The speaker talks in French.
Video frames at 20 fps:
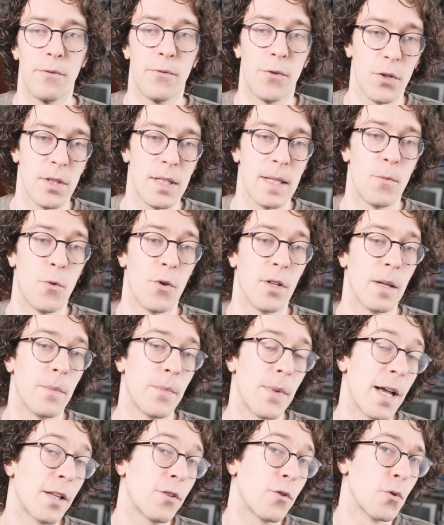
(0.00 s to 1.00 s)
a forcément un
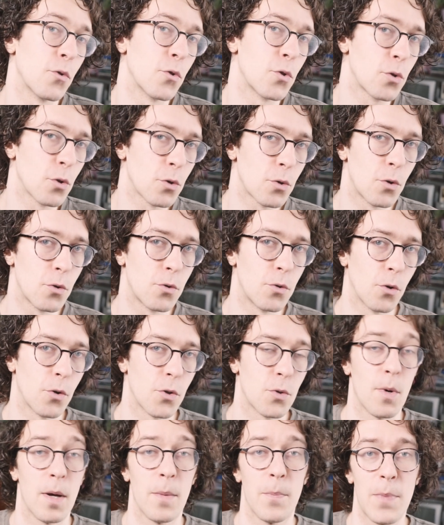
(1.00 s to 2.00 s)
impact sur ce que tu
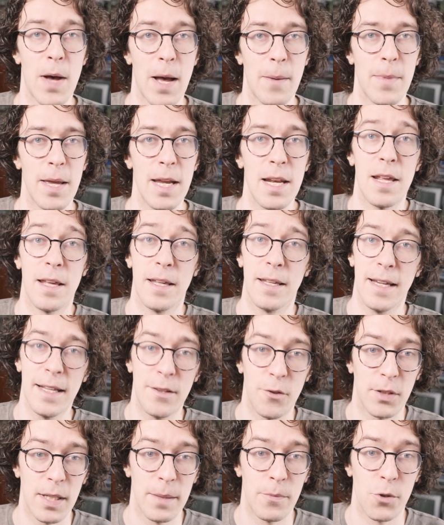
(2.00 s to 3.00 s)
reçois par mail
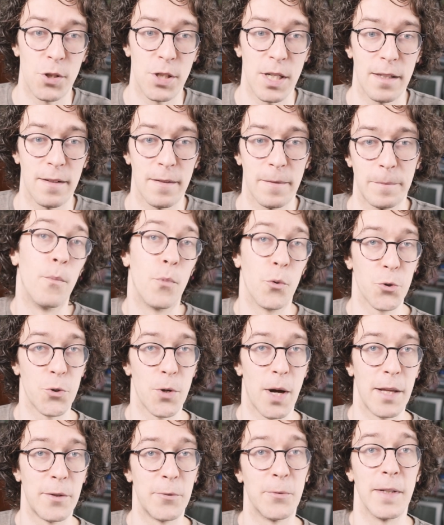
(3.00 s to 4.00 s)
et dans ta pochette.
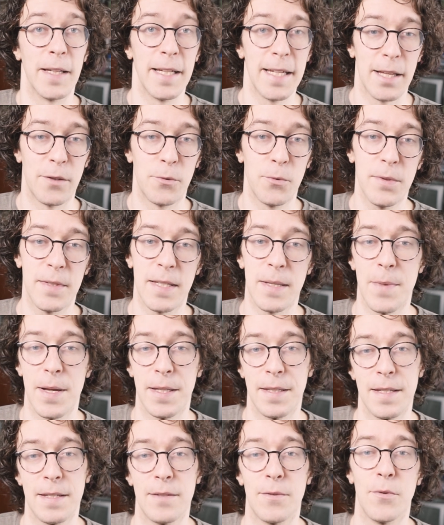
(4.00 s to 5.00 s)
Bonjour à toutes et à tous, c'est
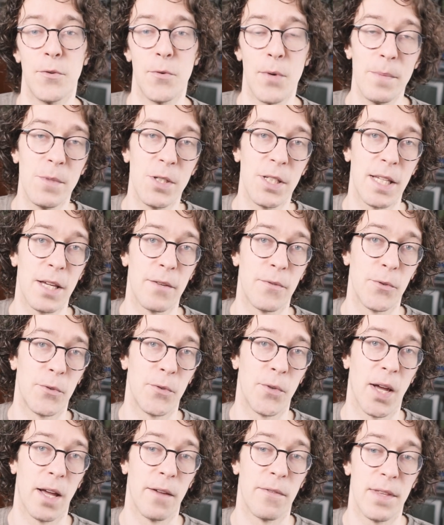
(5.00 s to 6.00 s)
Baptiste de MGK
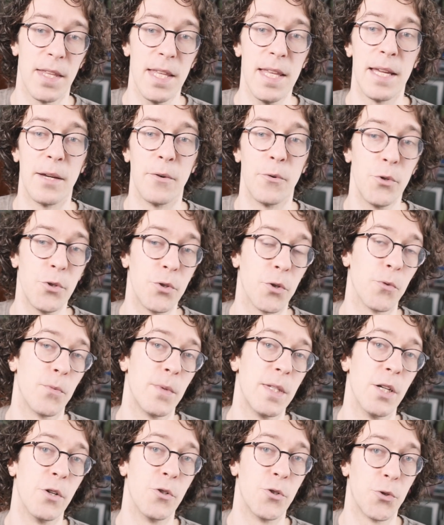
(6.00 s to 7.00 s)
Photographie et
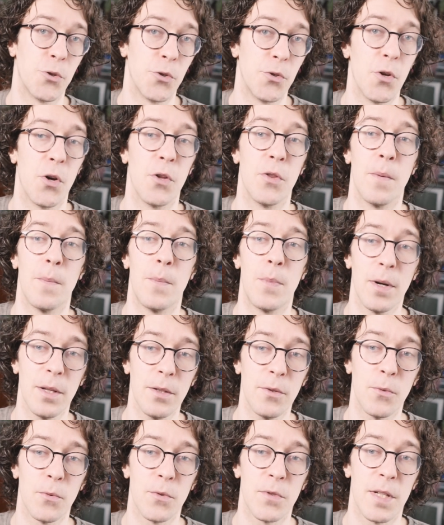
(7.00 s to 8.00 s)
aujourd'hui je te donne
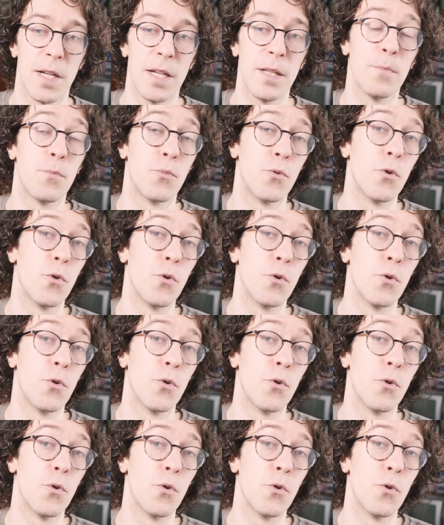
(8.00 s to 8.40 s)
plein de conseils